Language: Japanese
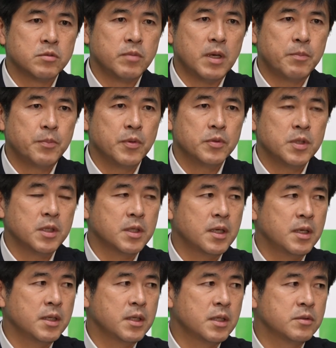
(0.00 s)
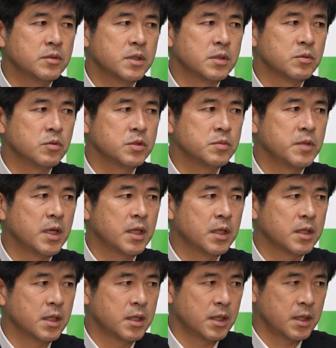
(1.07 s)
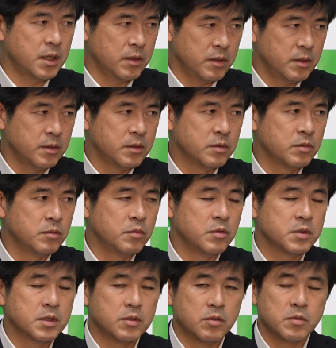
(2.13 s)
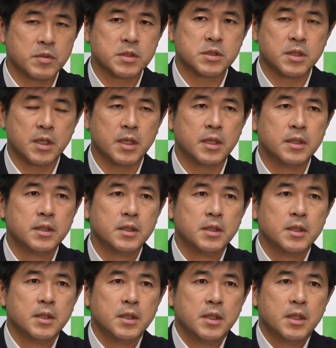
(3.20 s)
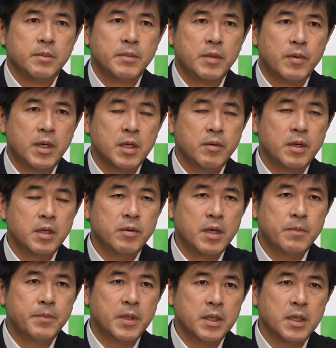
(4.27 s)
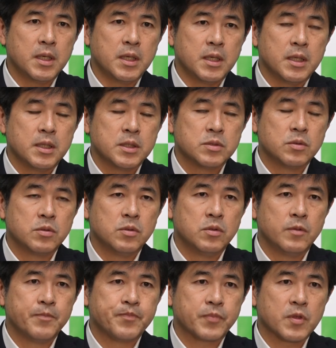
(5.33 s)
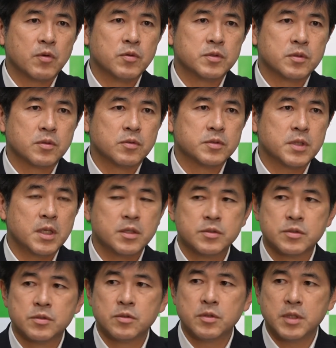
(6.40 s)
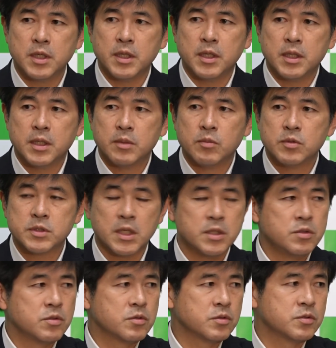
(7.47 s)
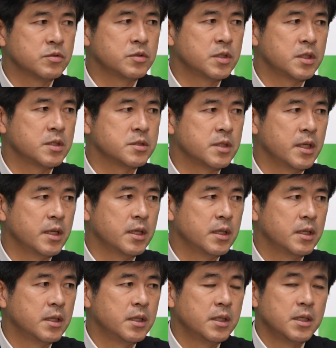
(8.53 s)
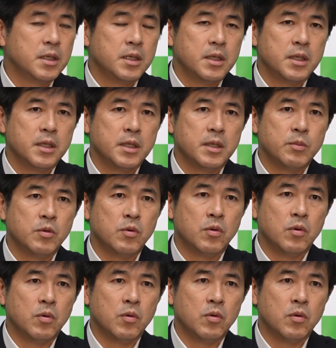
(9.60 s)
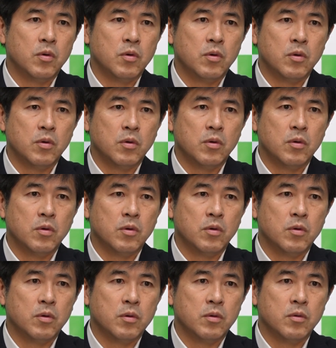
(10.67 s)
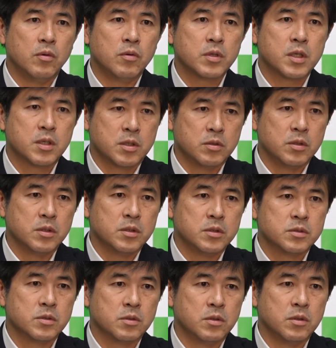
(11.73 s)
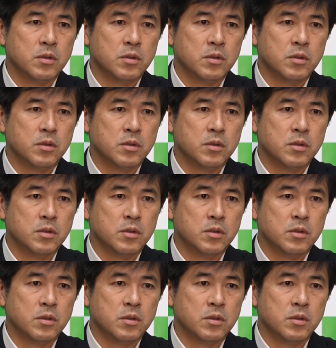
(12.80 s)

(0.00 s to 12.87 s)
抜本的改革というのはどうしてもやらなきゃいけないと思っておりまして、まあ、我々はやっぱりその小細工するよりもう再入地を作ってですね、えー、もう大きくその、